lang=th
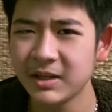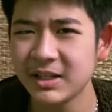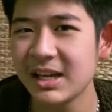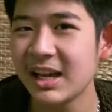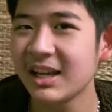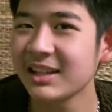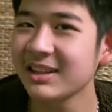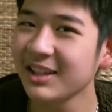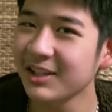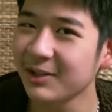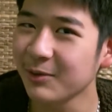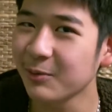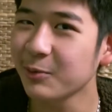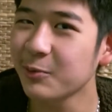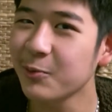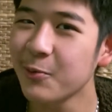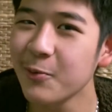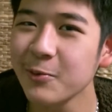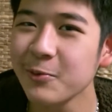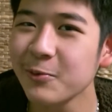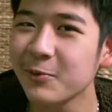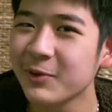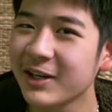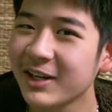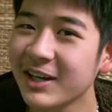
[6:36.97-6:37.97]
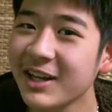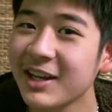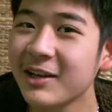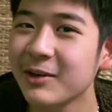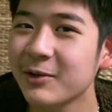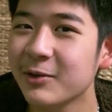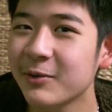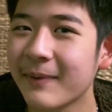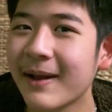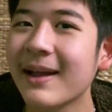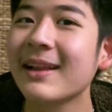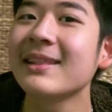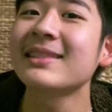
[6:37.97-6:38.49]
นยังติดลูกทุ่งอยู่นิดนึงถู
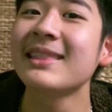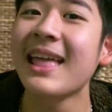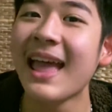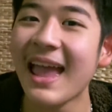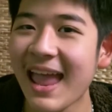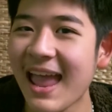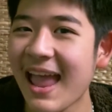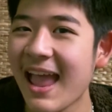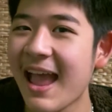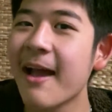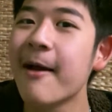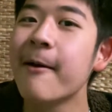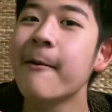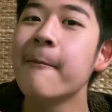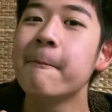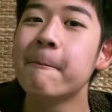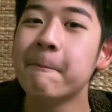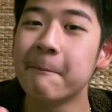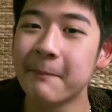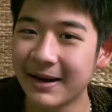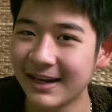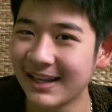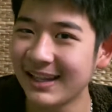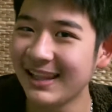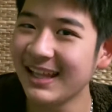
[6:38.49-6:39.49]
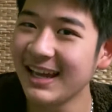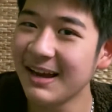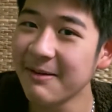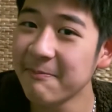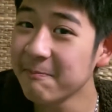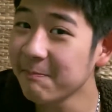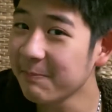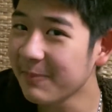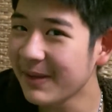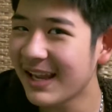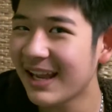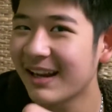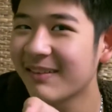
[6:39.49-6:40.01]
กไหมแต่มันเริ่ม
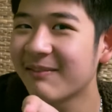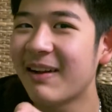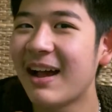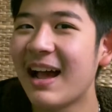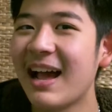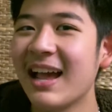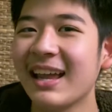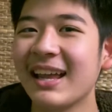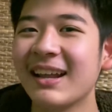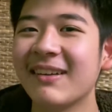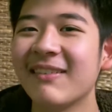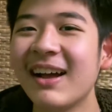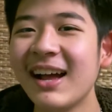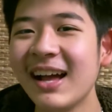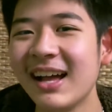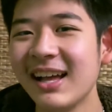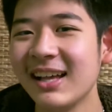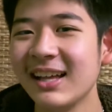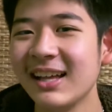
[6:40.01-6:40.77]
เปลี่ยนมาเห็นปะ